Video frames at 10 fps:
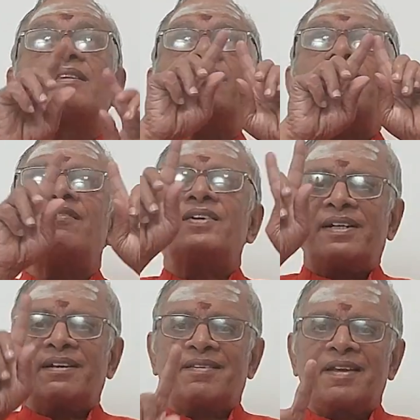
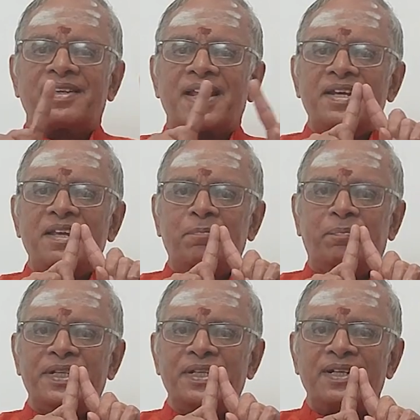திருநாவுக்கரசர்
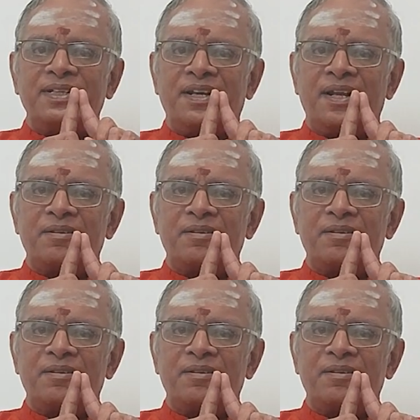தண்ணீர் பந்தல்ங்கிற